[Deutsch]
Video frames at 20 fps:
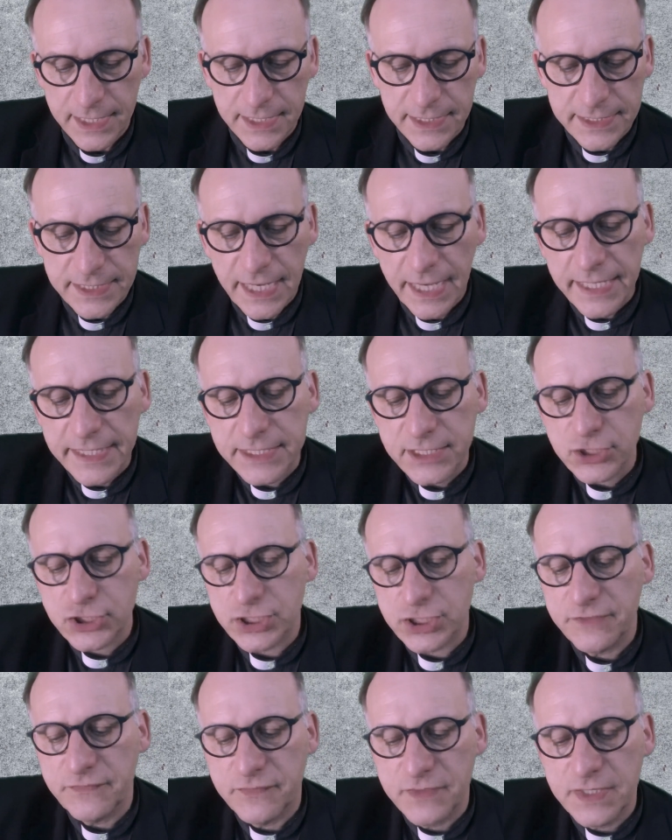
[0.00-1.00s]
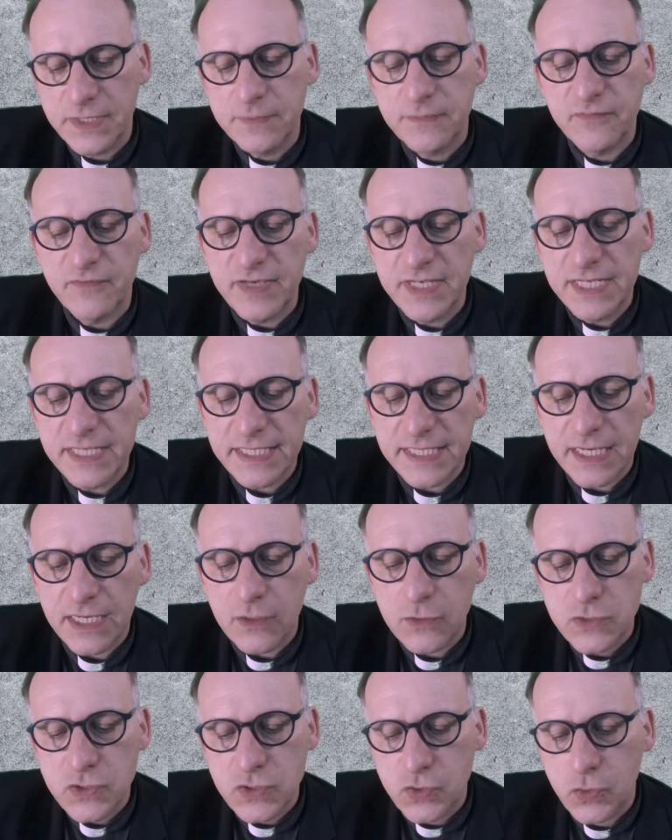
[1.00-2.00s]
Die Heilige Schrift gibt wenig
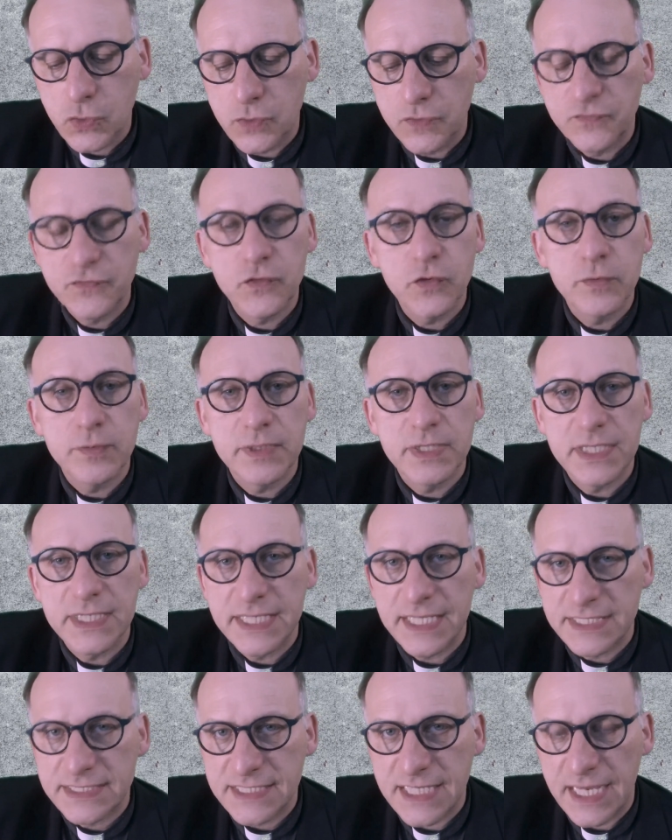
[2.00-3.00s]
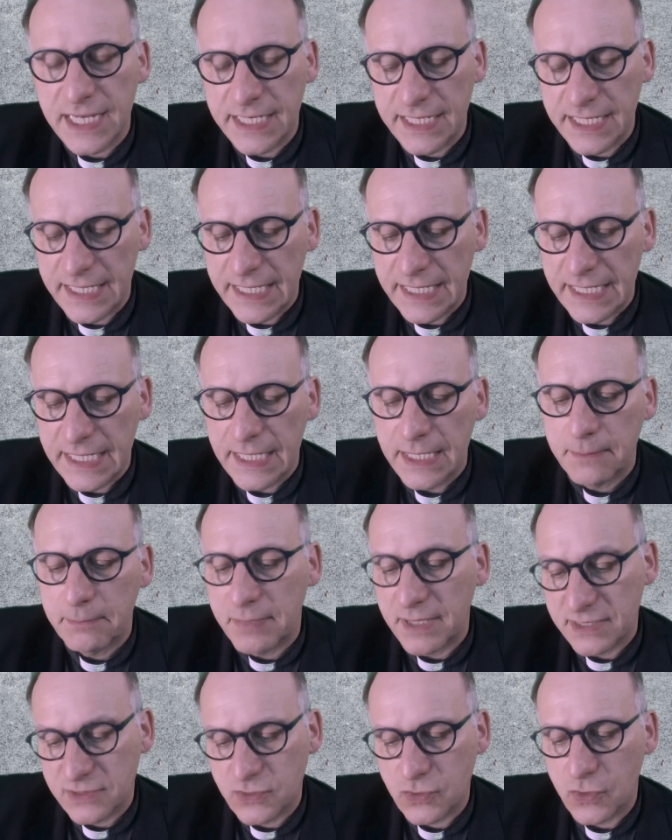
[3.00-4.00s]
Auskunft über Nathanael
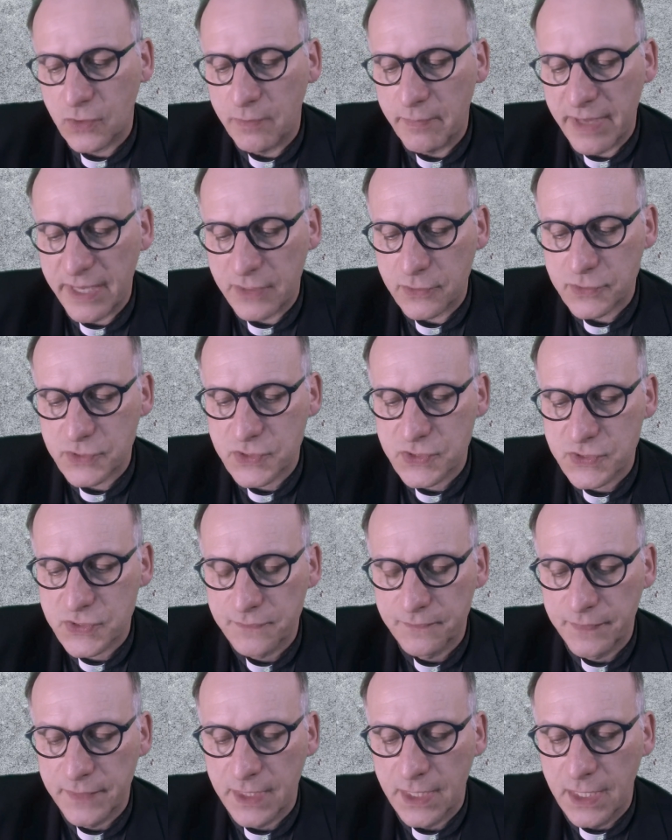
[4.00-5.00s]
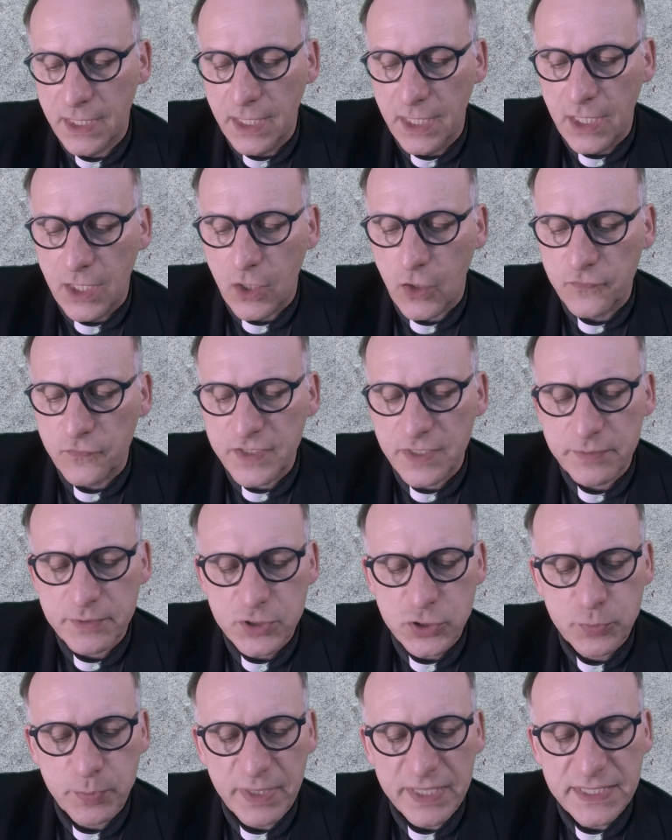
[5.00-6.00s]
Bartholomäus. Oft aber
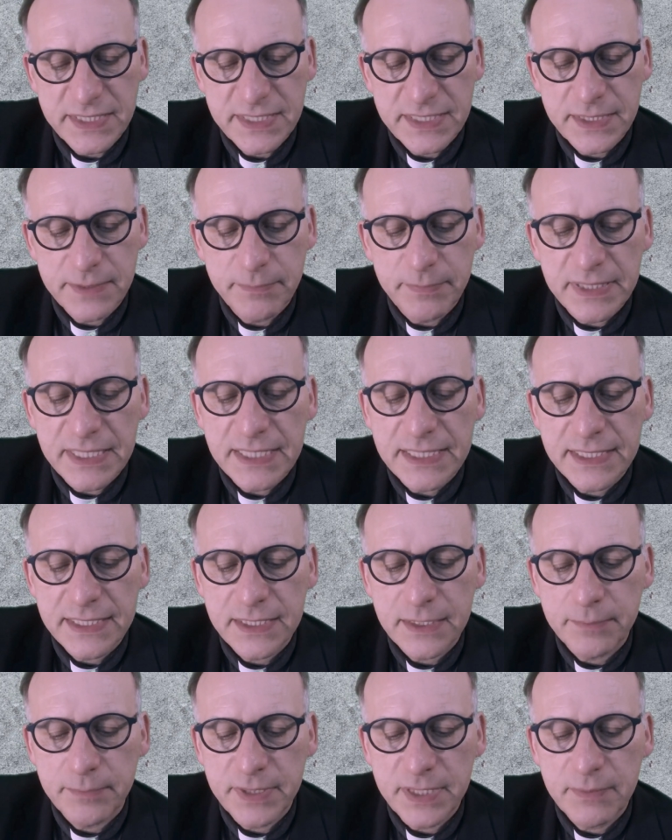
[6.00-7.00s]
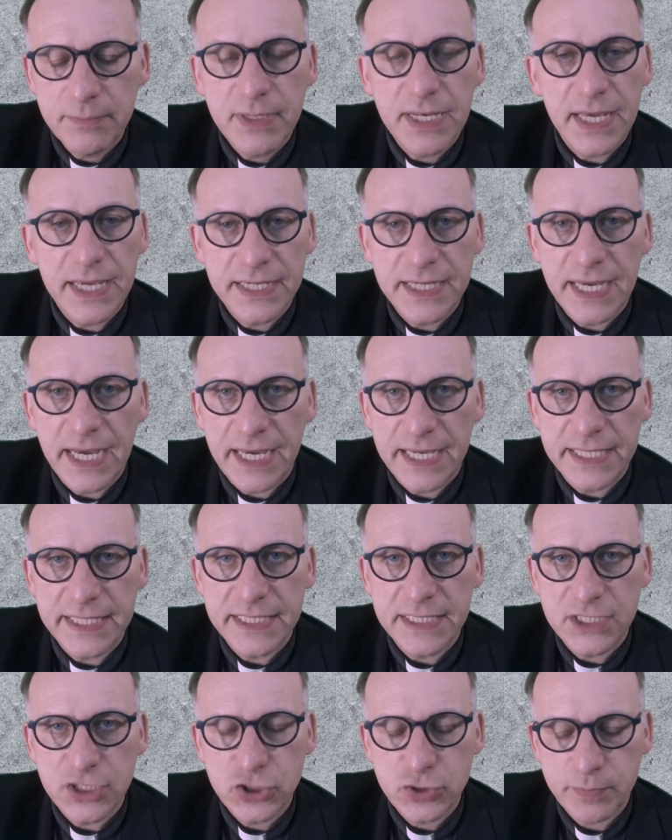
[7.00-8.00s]
sprechen die Bilder der Bibel eine
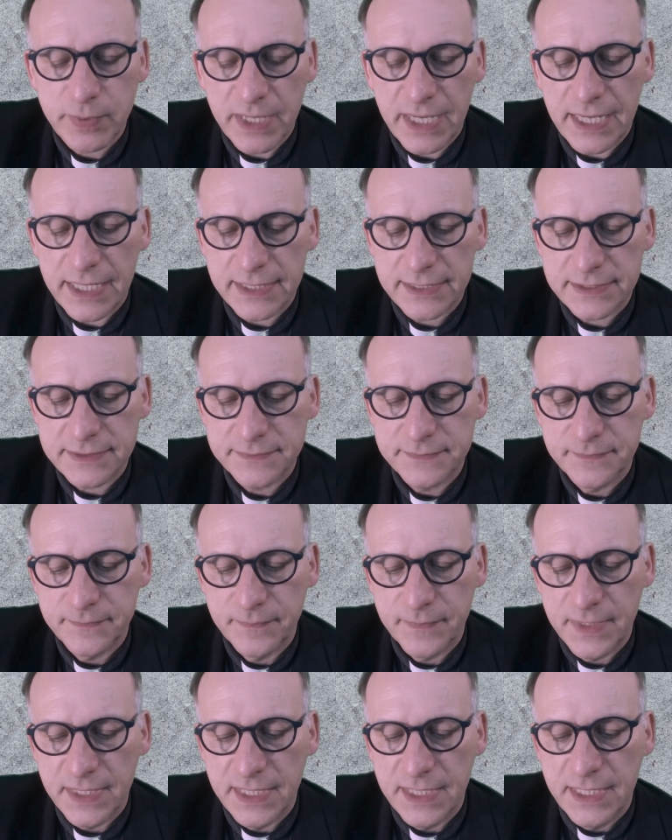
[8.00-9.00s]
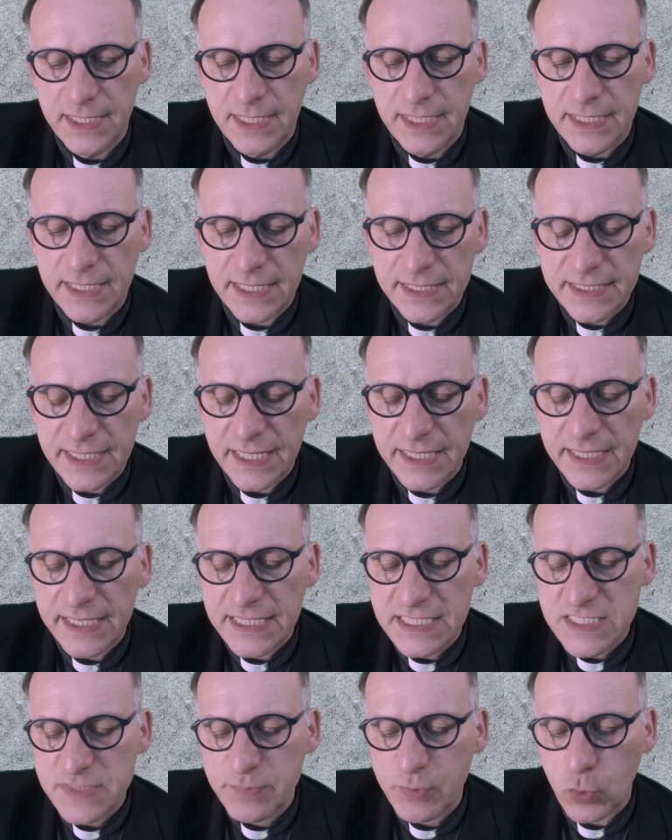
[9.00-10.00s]
eigene Sprache.
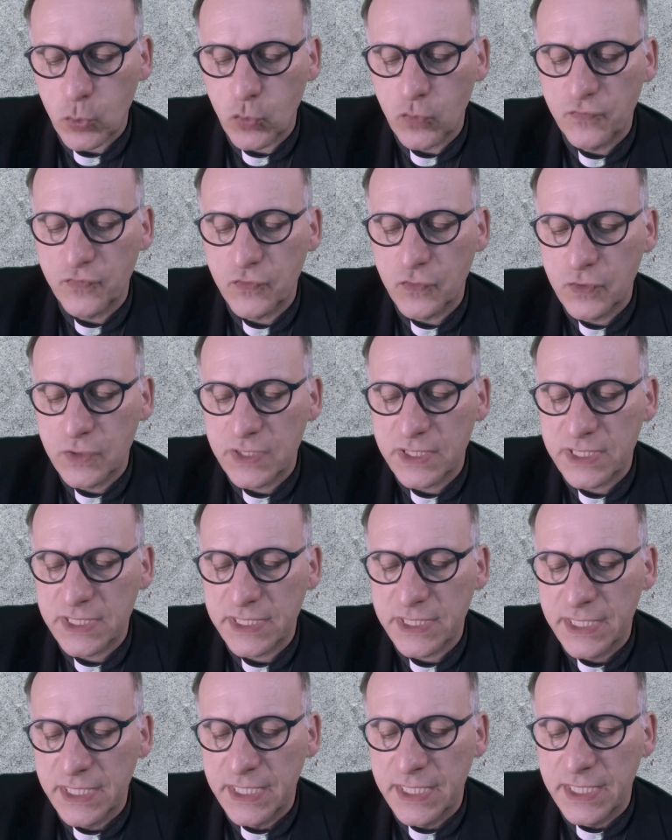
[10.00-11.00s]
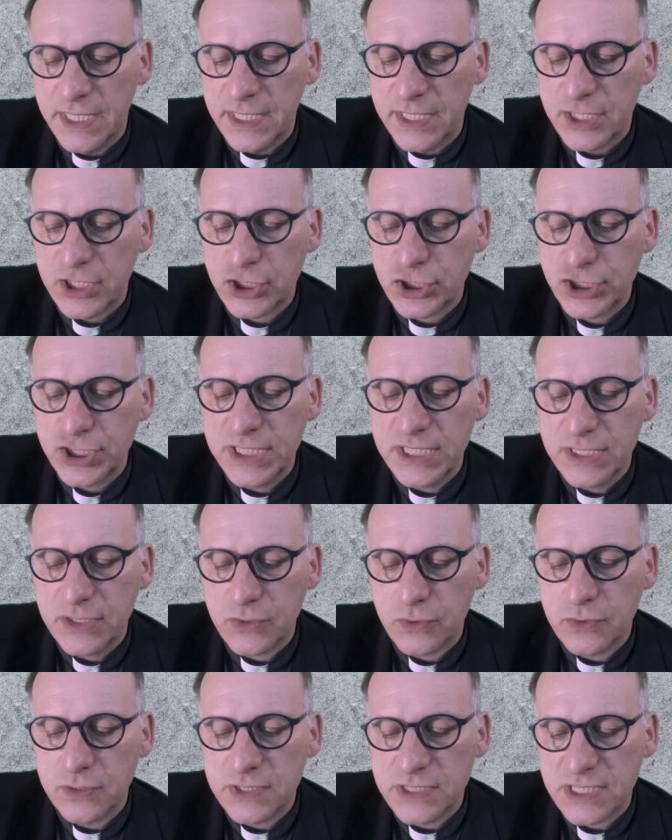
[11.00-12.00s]
Nathanaels Berufung geschieht
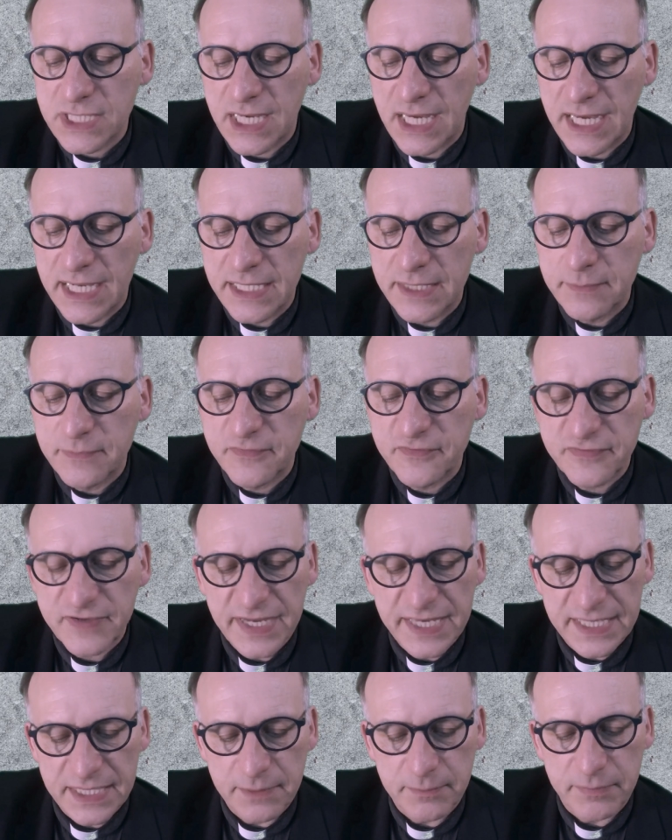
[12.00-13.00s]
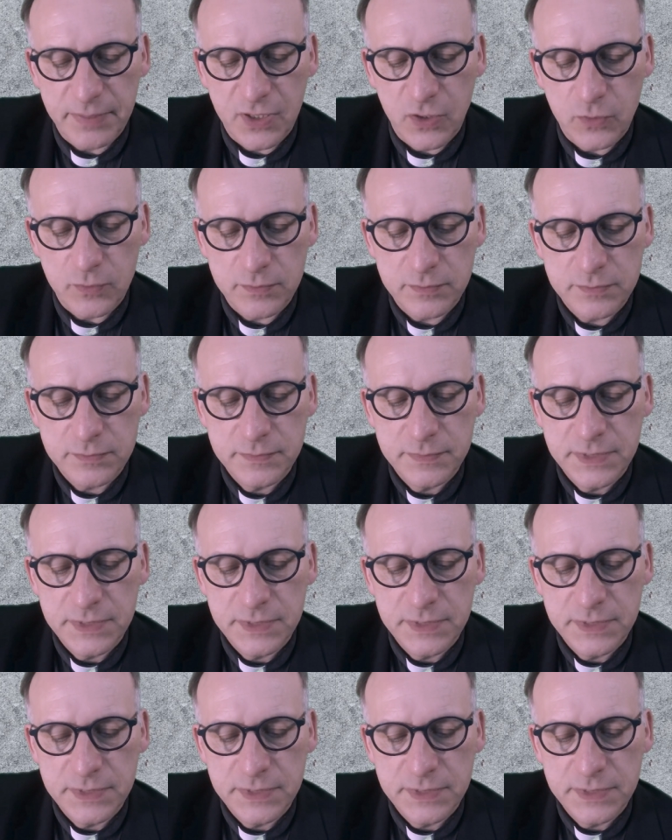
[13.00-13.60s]
unter einem Feigenbaum.